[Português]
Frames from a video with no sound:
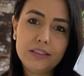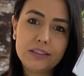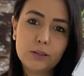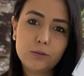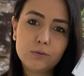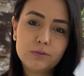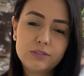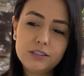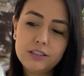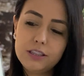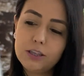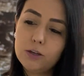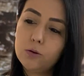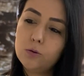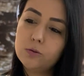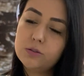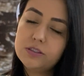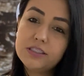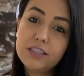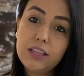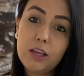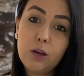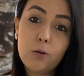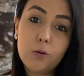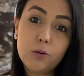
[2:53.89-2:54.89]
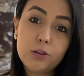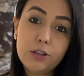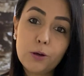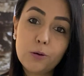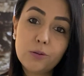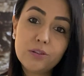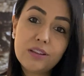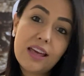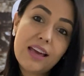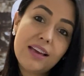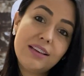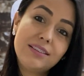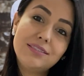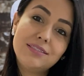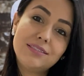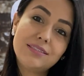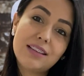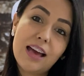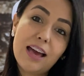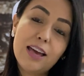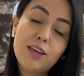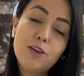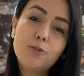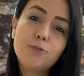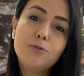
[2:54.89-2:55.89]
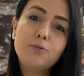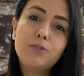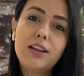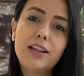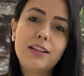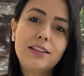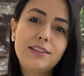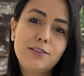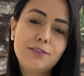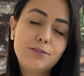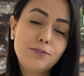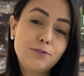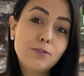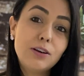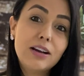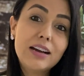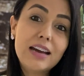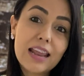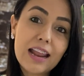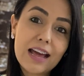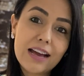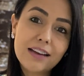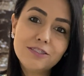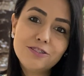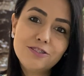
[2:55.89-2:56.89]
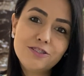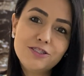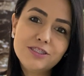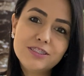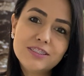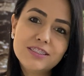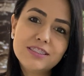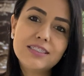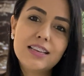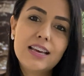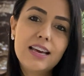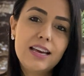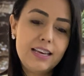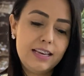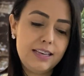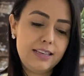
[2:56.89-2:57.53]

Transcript: Então, 5, 5 deu 10, aí o frete grátis.